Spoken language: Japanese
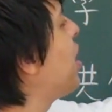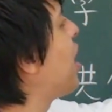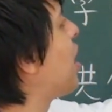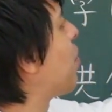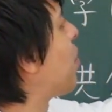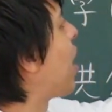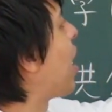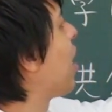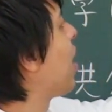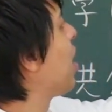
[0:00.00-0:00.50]
え
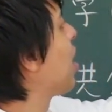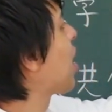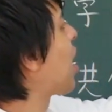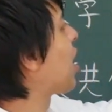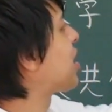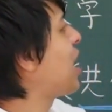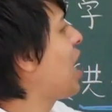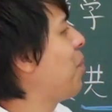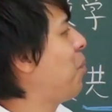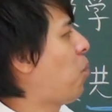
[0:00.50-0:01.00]
れば
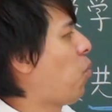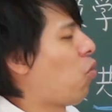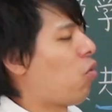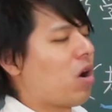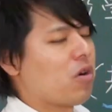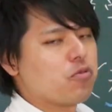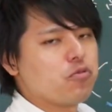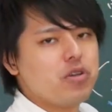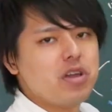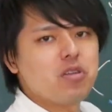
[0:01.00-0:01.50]
片っぽ
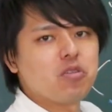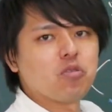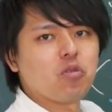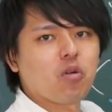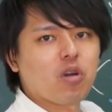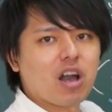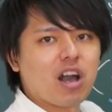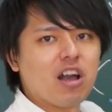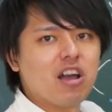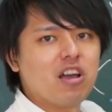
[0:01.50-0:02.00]
は増える
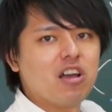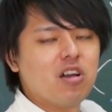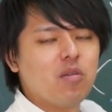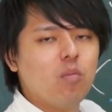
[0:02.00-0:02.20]
のか、